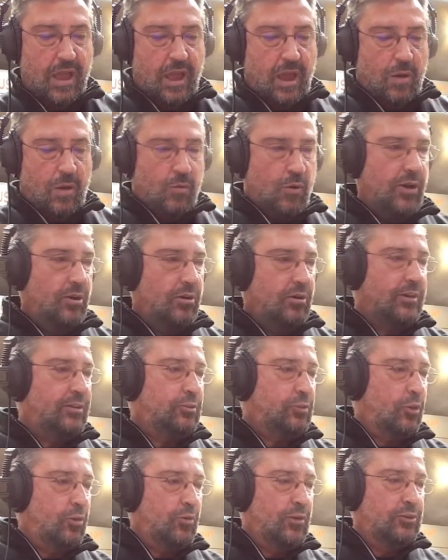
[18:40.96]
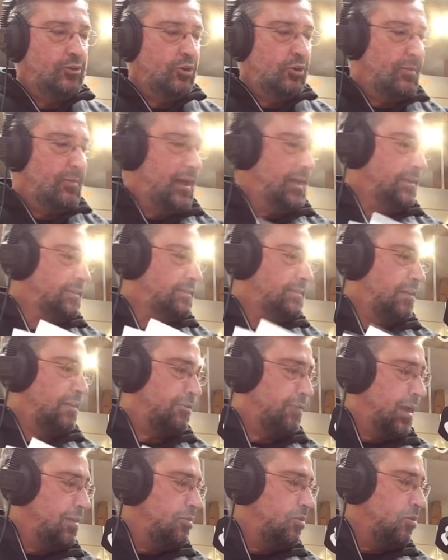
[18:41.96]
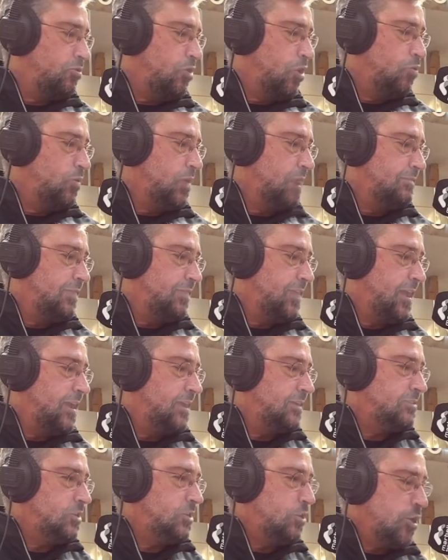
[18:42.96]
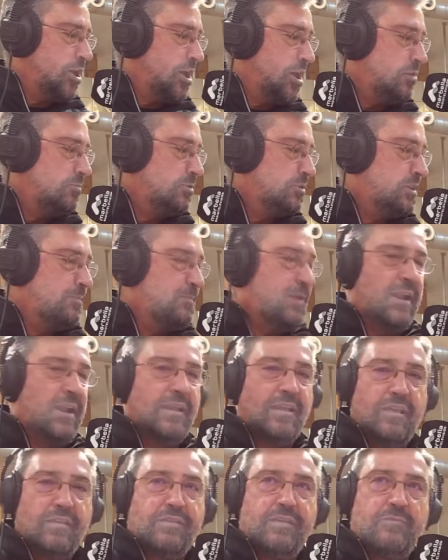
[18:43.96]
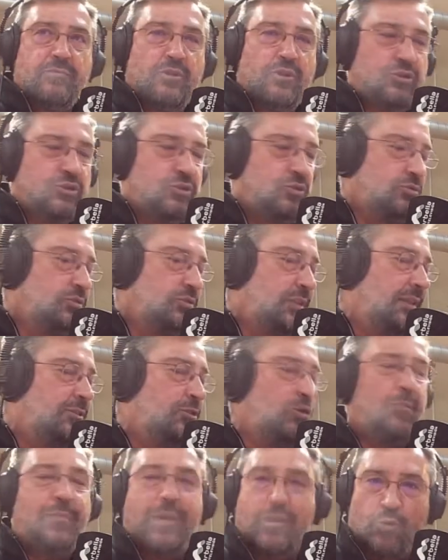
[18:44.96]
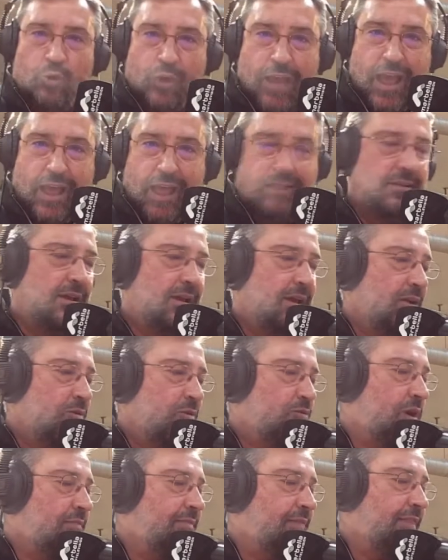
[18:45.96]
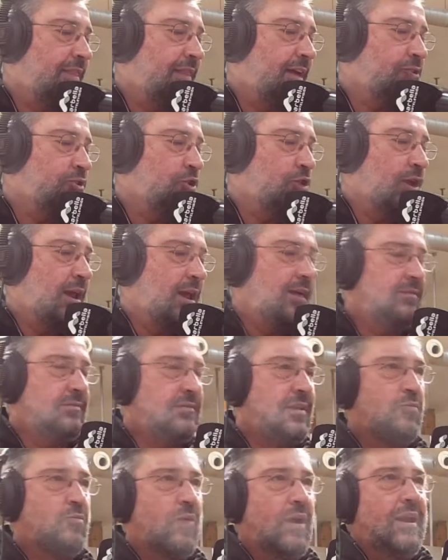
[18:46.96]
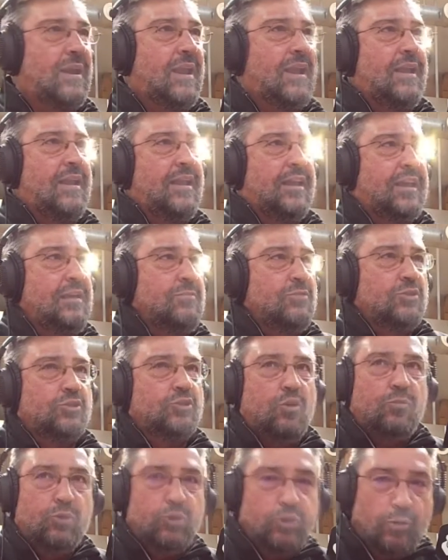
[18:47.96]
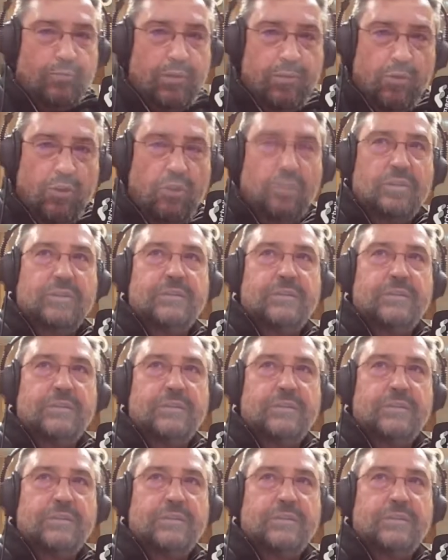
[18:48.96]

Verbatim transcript: Bueno, y todo eso y más sazonado con una banda sonora, como siempre le decimos, un tanto peculiar. Una banda sonora la cual elegimos con mucho mimo